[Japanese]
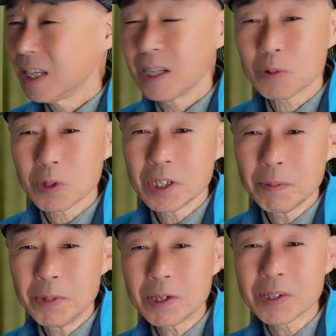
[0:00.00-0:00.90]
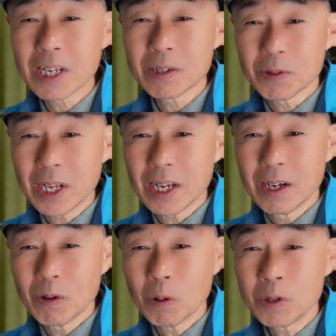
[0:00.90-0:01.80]
えそれでビクセンのね、
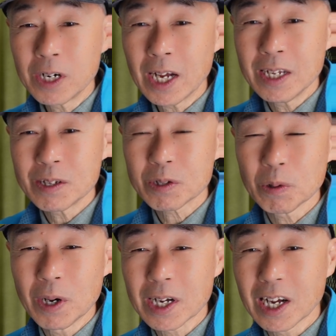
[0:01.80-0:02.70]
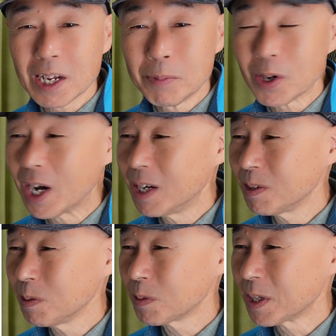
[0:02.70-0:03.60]
オンラインストアからも買え
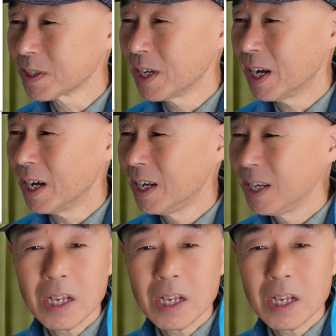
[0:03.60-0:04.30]
るようですが、